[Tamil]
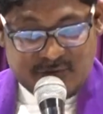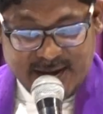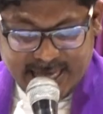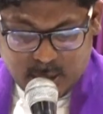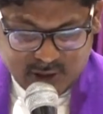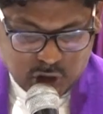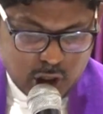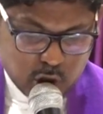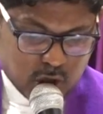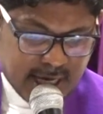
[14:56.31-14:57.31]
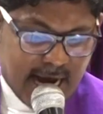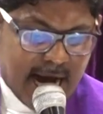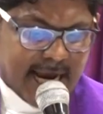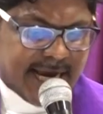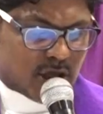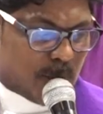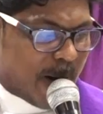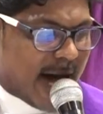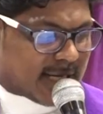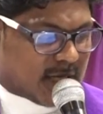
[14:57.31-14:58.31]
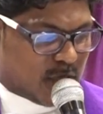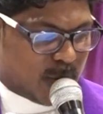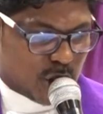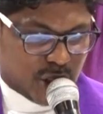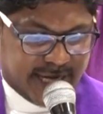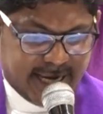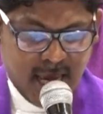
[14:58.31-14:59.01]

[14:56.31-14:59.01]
வேத வசனத்தை ஆராய்ந்து பார்க்கிற பொழுது